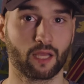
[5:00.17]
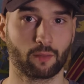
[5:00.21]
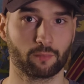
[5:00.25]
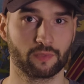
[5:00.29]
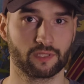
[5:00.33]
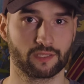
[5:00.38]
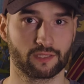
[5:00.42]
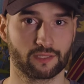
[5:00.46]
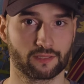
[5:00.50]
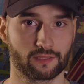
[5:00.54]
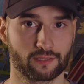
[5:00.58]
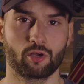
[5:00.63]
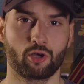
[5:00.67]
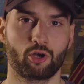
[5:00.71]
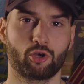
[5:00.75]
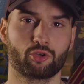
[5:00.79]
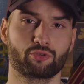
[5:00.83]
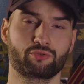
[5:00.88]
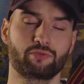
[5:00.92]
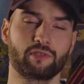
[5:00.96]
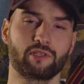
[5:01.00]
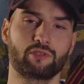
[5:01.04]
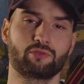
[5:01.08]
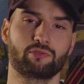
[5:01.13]
thermique.
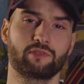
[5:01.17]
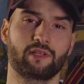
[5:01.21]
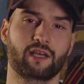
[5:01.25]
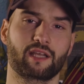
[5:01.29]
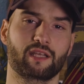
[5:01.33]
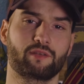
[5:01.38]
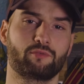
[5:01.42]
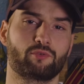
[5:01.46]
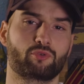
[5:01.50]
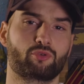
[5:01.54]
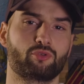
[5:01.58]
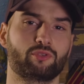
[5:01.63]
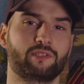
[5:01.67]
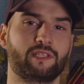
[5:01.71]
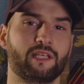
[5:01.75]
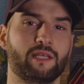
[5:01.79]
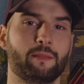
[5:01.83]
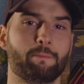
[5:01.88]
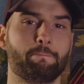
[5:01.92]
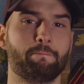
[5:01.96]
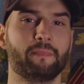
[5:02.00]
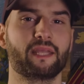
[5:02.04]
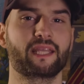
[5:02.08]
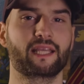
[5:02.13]
Ensuite, on arrive au
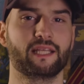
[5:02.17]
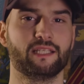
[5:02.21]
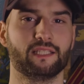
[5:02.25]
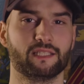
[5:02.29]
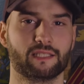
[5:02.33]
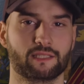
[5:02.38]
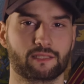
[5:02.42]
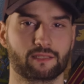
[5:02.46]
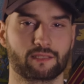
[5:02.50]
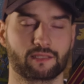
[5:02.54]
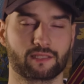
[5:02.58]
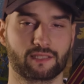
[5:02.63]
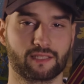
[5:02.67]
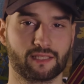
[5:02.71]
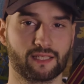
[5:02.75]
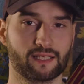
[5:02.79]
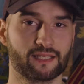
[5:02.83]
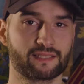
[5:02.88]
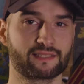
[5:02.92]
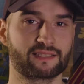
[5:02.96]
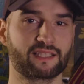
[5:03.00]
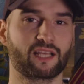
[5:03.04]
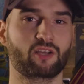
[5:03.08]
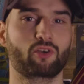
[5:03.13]
côté mécanique, qui
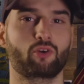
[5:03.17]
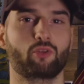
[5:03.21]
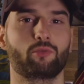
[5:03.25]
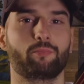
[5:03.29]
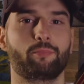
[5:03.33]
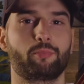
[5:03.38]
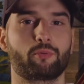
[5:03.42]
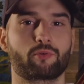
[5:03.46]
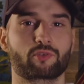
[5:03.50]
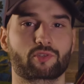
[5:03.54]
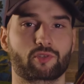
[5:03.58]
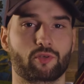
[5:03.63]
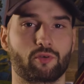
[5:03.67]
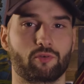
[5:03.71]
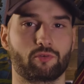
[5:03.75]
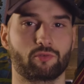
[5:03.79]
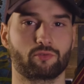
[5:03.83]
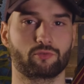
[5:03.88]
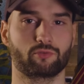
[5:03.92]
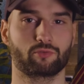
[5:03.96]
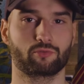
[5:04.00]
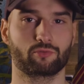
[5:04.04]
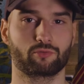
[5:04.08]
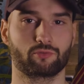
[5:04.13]
est
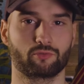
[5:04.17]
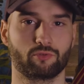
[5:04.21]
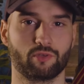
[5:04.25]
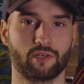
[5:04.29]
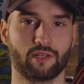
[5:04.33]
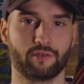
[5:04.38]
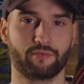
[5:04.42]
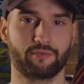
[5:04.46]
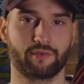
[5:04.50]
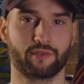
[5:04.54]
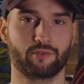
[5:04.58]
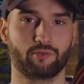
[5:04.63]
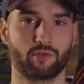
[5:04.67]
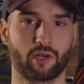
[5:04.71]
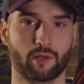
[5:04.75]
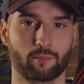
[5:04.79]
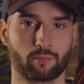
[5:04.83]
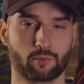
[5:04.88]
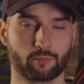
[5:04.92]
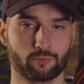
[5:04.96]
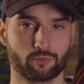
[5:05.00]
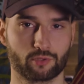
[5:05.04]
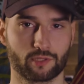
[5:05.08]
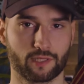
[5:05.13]
50% de l'effet de la
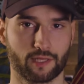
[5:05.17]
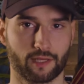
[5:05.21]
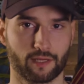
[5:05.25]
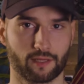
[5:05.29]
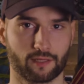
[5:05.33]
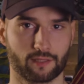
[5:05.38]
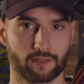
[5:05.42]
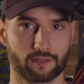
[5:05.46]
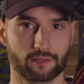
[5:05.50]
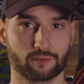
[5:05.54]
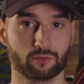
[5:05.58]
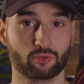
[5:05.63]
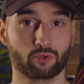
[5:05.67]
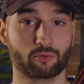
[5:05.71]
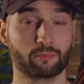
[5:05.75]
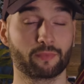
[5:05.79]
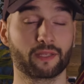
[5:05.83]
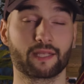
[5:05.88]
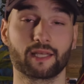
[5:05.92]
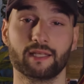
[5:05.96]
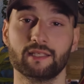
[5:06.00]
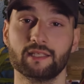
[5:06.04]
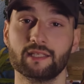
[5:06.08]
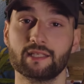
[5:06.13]
bombe nucléaire. Donc
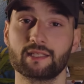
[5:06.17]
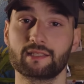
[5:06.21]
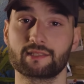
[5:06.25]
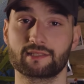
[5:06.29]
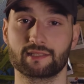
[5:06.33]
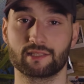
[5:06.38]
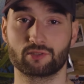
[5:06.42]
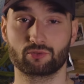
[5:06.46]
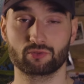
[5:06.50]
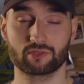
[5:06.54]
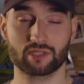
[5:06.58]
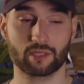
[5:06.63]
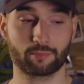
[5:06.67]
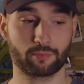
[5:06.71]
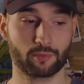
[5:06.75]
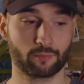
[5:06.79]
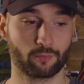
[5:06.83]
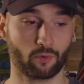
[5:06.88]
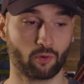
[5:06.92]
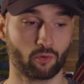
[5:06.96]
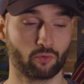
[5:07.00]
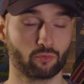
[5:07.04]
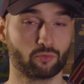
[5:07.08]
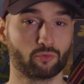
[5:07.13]
mécanique, c'est tout
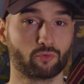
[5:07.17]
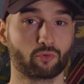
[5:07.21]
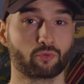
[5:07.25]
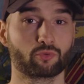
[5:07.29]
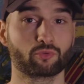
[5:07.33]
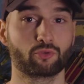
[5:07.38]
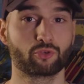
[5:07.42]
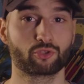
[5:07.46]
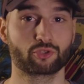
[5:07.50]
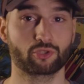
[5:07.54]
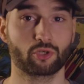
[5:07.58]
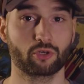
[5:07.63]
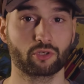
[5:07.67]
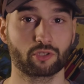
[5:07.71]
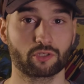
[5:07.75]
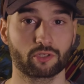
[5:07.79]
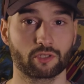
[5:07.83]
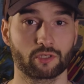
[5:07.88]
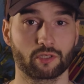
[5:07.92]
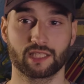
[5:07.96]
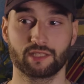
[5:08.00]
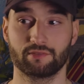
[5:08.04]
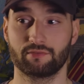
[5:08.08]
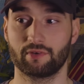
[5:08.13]
simplement l'onde de
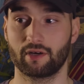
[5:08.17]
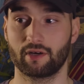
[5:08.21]
choc qui